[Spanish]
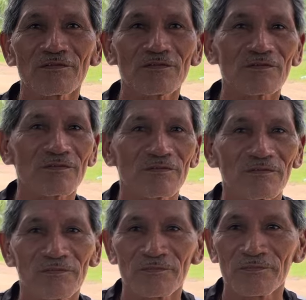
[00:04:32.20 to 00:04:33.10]
hey
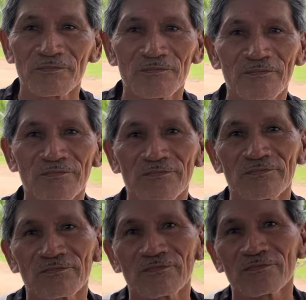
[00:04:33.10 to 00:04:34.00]
miran enemigos
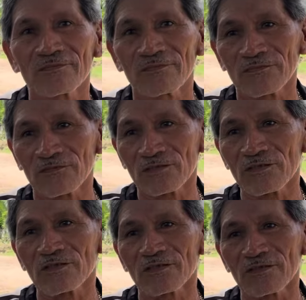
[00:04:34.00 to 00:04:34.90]
donde no hay.
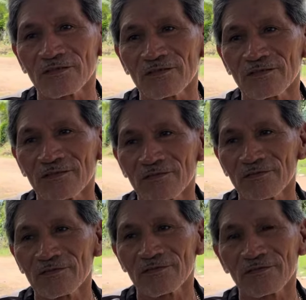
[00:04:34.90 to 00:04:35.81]
Ajá, y
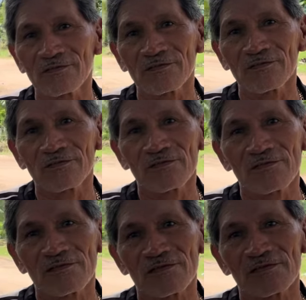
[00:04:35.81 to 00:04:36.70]
más,
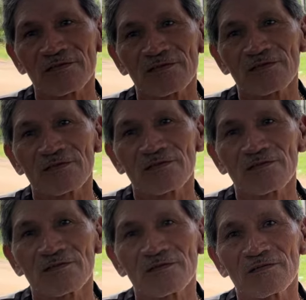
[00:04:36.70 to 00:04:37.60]
alguien. Que le
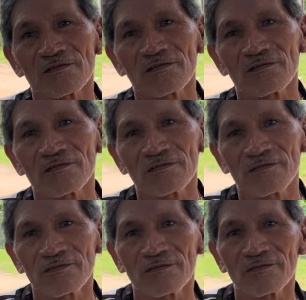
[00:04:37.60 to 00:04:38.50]
hagan algo.
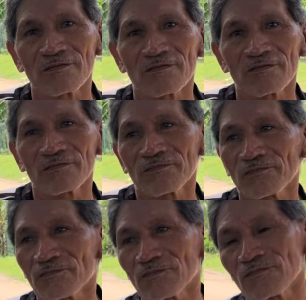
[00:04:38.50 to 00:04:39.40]
No, no, no.
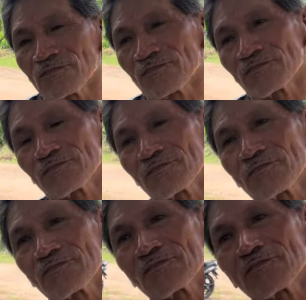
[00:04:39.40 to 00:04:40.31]
Entonces yo mm. siempre le he dicho a
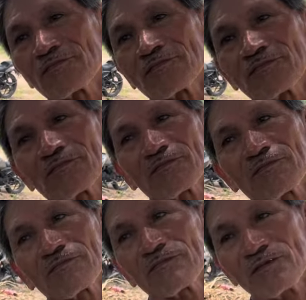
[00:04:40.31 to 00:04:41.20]
usted, Marco
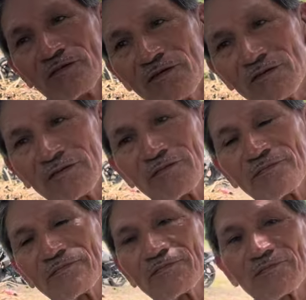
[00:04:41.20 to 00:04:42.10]
no se
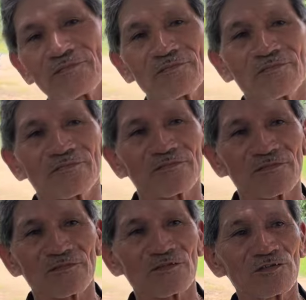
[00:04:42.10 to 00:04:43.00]
confíe de nadie.